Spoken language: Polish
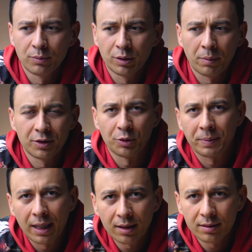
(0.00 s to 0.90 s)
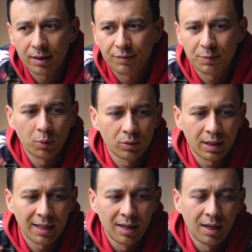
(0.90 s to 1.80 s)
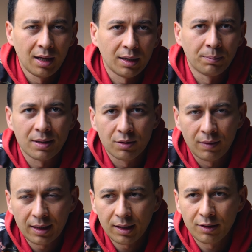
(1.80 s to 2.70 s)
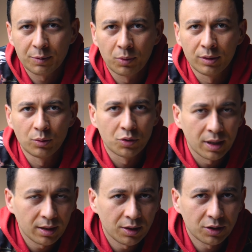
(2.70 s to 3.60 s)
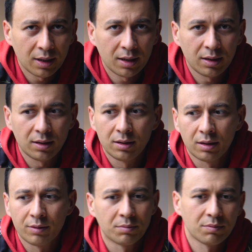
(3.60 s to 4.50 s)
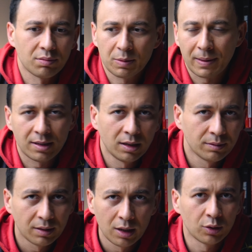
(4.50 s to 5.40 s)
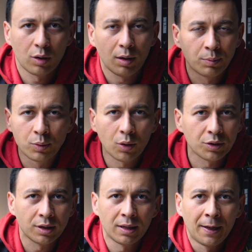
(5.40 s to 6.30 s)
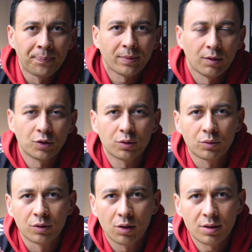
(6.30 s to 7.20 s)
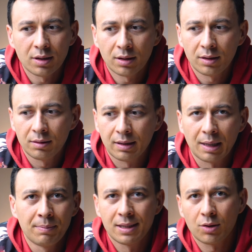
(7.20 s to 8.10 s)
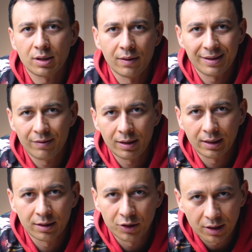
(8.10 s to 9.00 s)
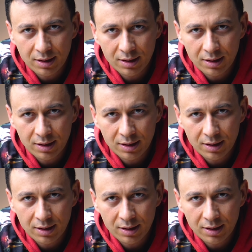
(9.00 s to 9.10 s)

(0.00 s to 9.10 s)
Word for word: Były momenty i piękne, i wspólne imprezowanie, i wspólne uczenie się, i nie wiem, spacery dookoła błoni, w środku nocy i takie beztroskie wstawanie, kiedy się